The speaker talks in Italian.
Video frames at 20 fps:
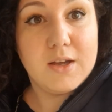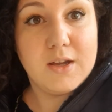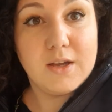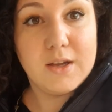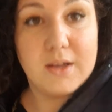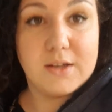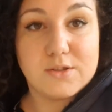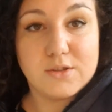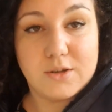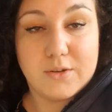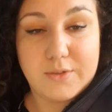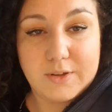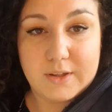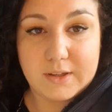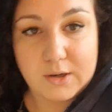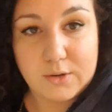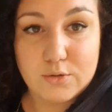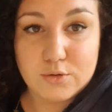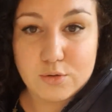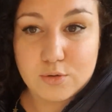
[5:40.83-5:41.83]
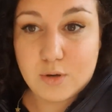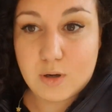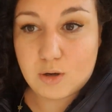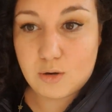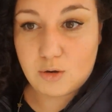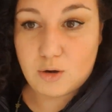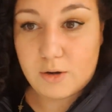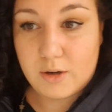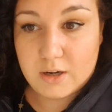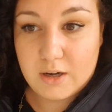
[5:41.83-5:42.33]
e sono finita contro una
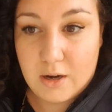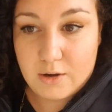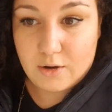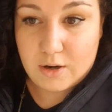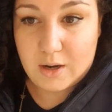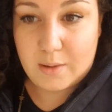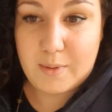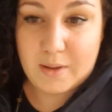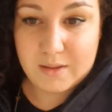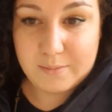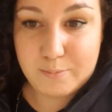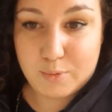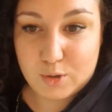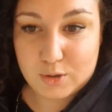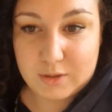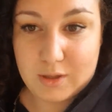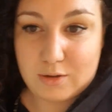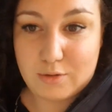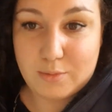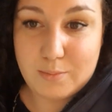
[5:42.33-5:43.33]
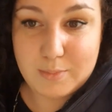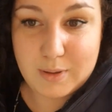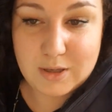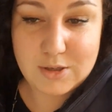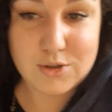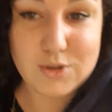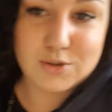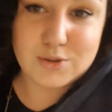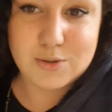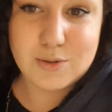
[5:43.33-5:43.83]
colonna. La nonna mi ha portato in
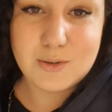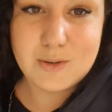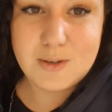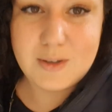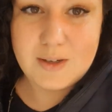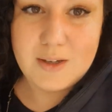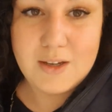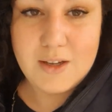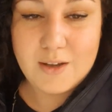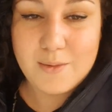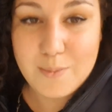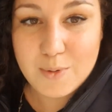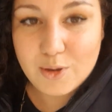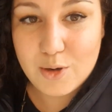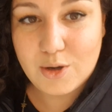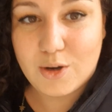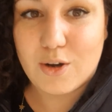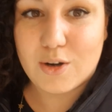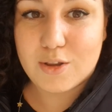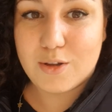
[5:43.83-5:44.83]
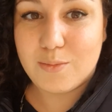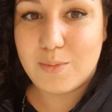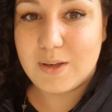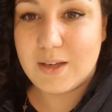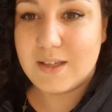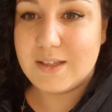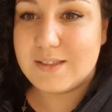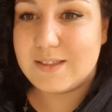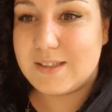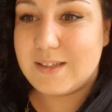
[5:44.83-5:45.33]
braccio su, me lo ricordo
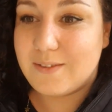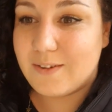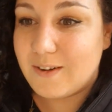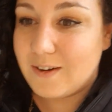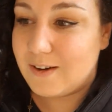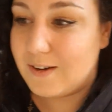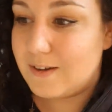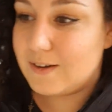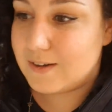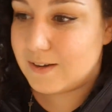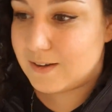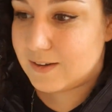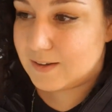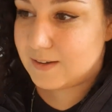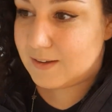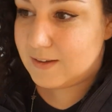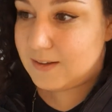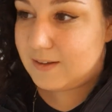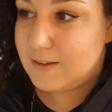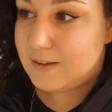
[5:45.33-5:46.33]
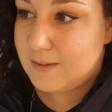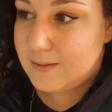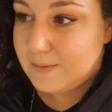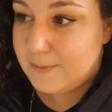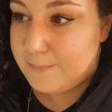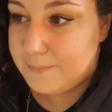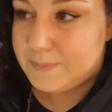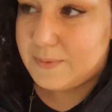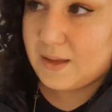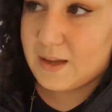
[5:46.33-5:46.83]
benissimo.
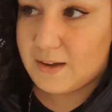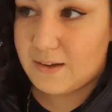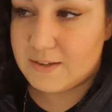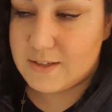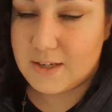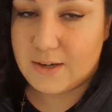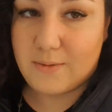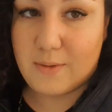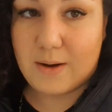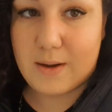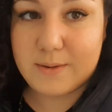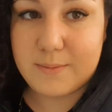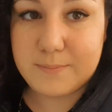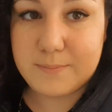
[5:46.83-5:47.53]
Eccoci qua.